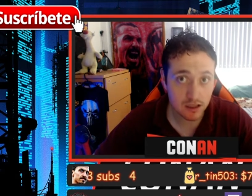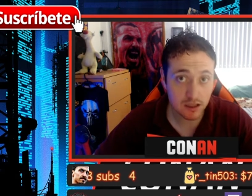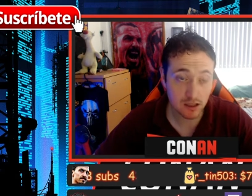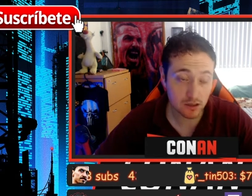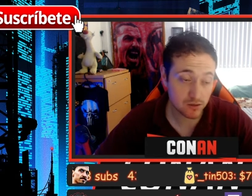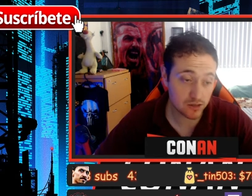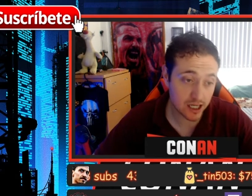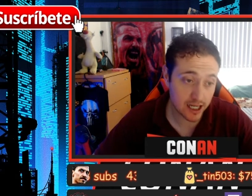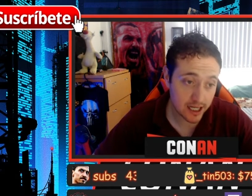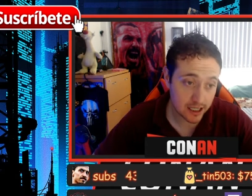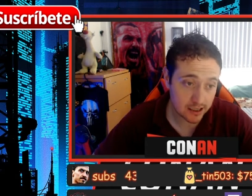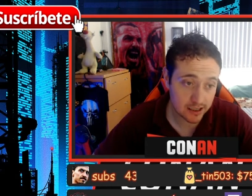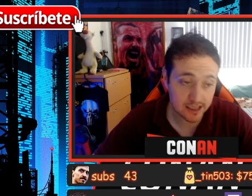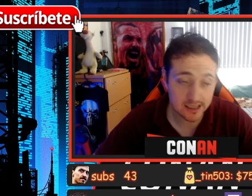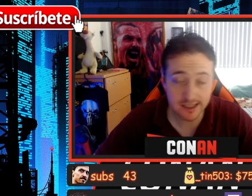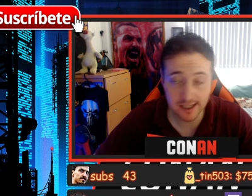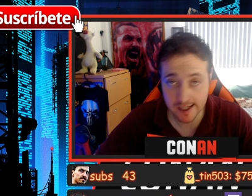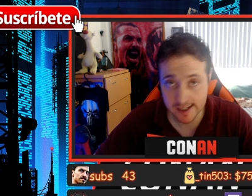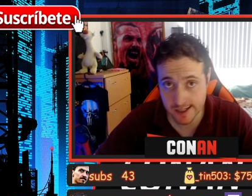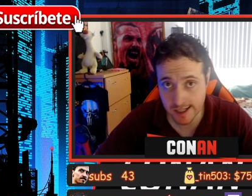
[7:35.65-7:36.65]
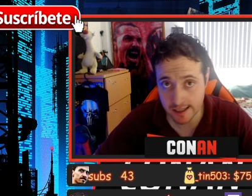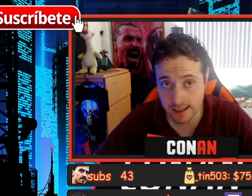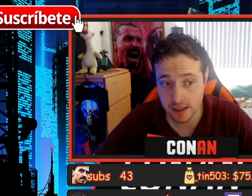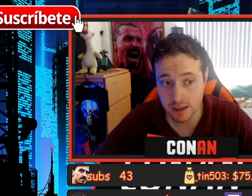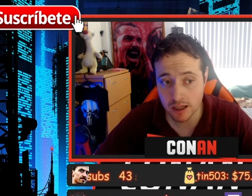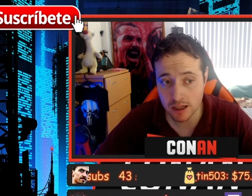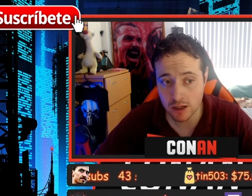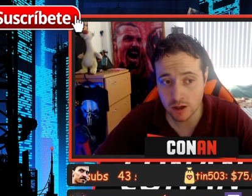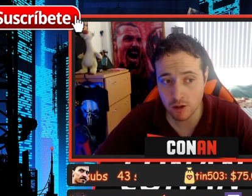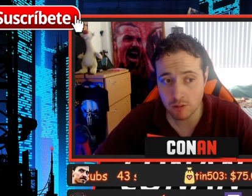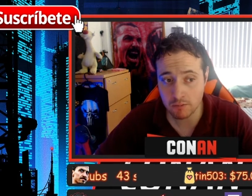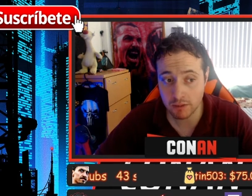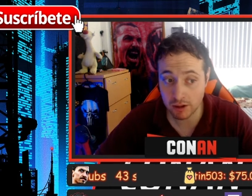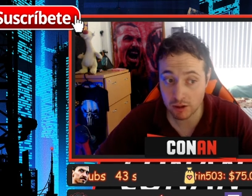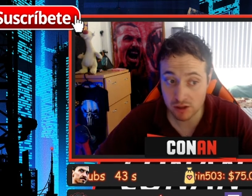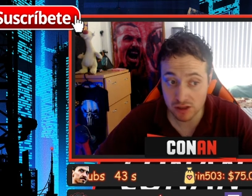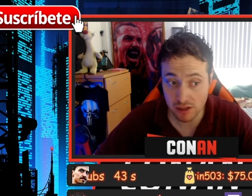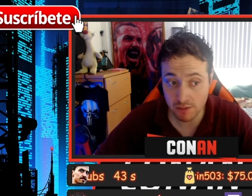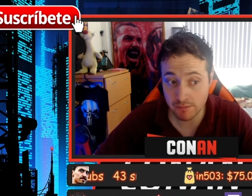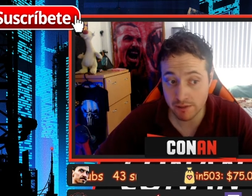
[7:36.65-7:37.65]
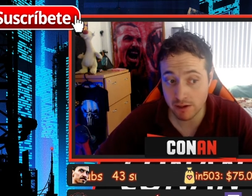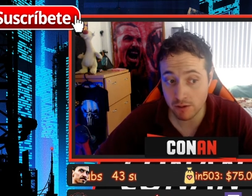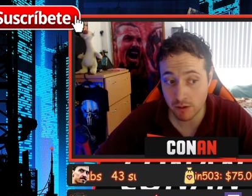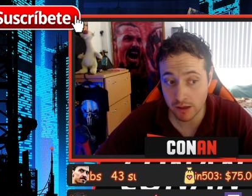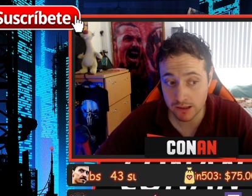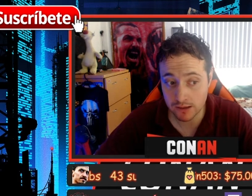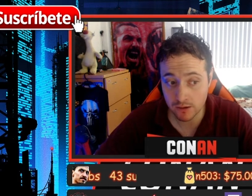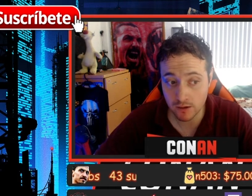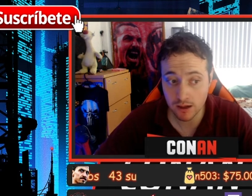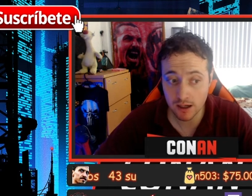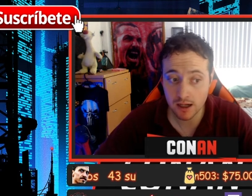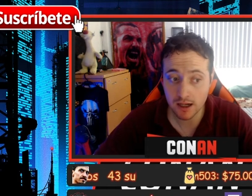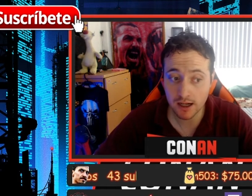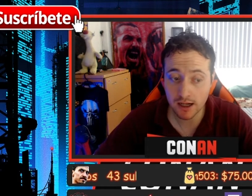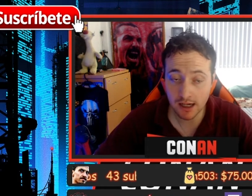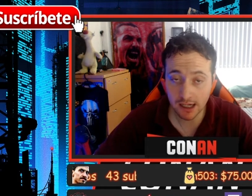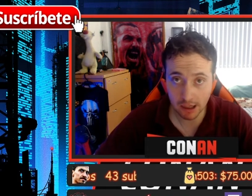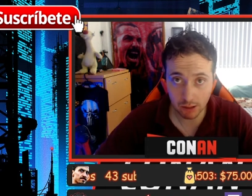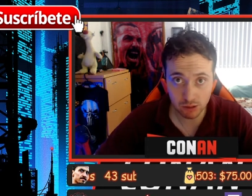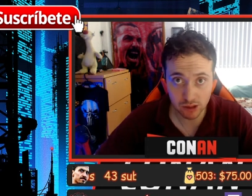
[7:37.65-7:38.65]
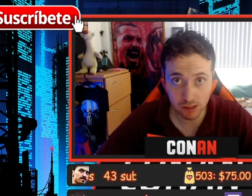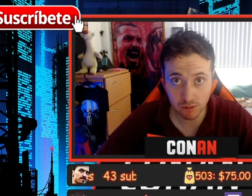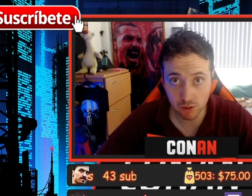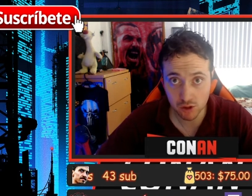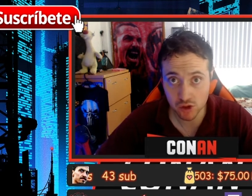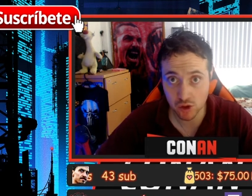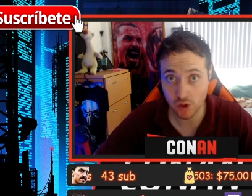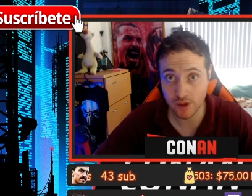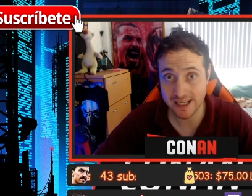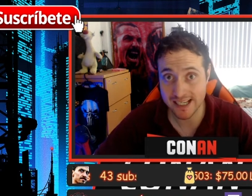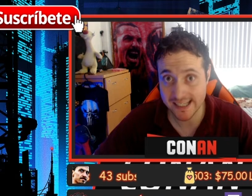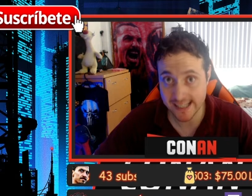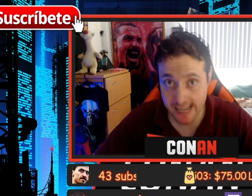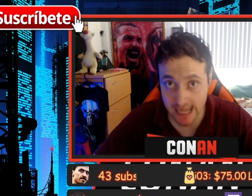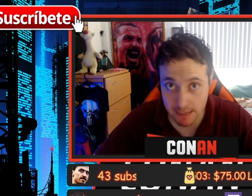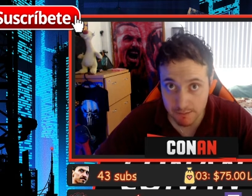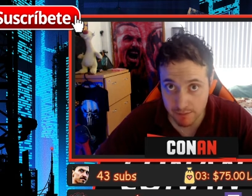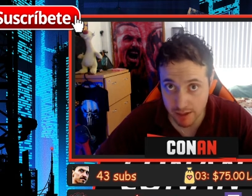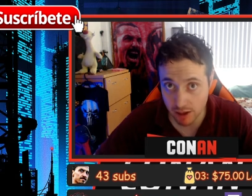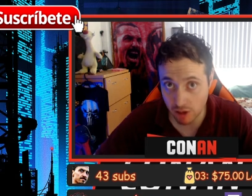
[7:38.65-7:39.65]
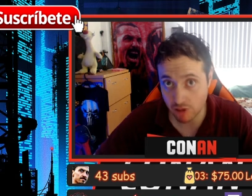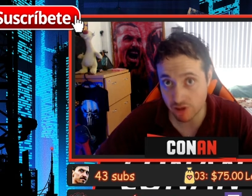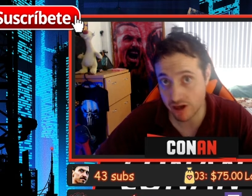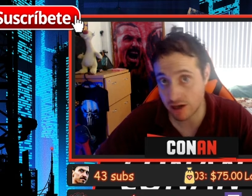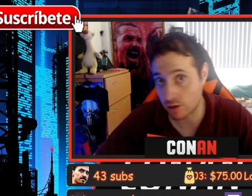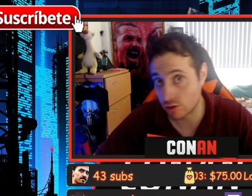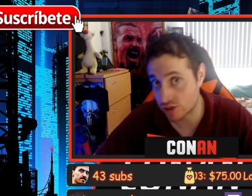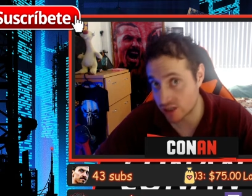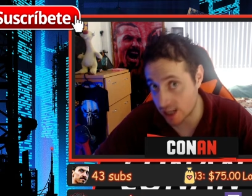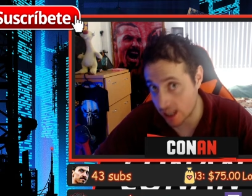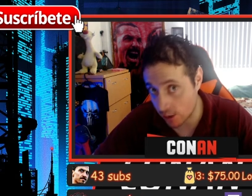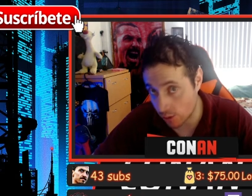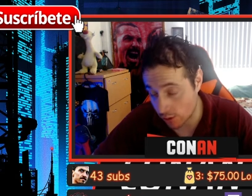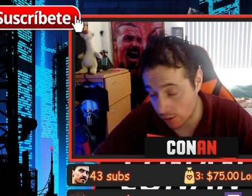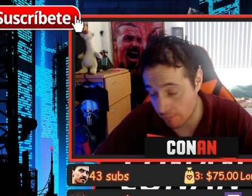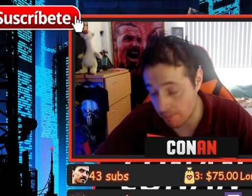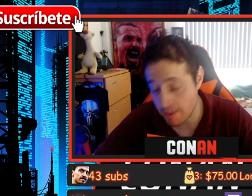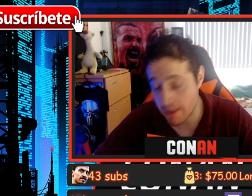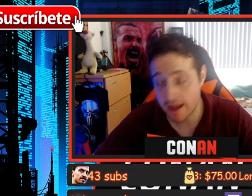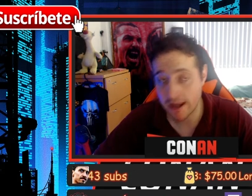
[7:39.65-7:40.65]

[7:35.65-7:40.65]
Es una carta interesante, te digo, pero siempre y cuando la usemos con sniper o francotirador.